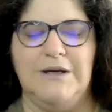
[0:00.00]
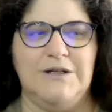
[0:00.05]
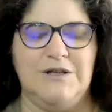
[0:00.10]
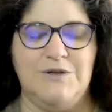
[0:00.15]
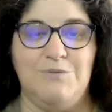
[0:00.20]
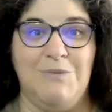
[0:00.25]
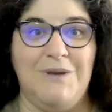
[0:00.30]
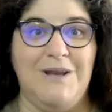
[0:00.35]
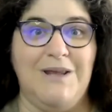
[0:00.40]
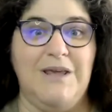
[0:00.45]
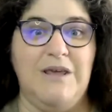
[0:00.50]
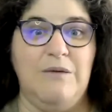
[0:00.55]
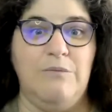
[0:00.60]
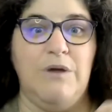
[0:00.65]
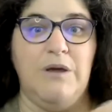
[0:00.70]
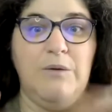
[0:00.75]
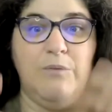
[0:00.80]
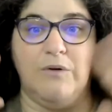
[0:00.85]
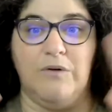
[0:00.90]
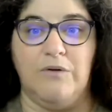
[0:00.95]
je mets des
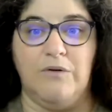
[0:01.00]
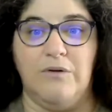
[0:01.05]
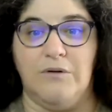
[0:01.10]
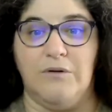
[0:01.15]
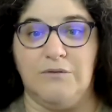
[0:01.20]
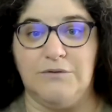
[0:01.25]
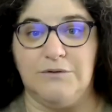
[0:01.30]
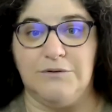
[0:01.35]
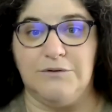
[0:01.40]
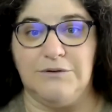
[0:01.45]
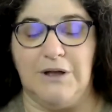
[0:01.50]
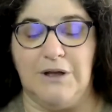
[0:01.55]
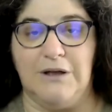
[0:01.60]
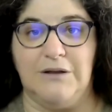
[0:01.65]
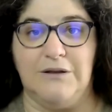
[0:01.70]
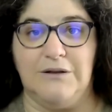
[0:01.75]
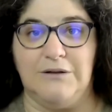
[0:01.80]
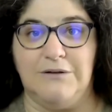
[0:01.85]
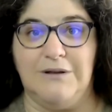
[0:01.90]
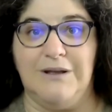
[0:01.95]
guillemets parce qu'on on
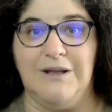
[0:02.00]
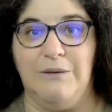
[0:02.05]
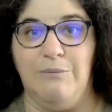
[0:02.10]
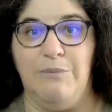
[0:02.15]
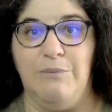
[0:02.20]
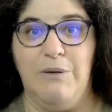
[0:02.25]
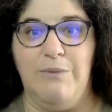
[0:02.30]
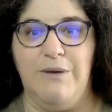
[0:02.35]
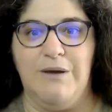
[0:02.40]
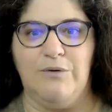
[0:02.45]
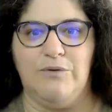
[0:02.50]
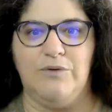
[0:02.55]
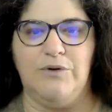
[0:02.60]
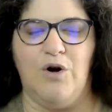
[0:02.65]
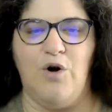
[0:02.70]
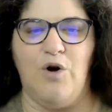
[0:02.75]
est des bébés, on a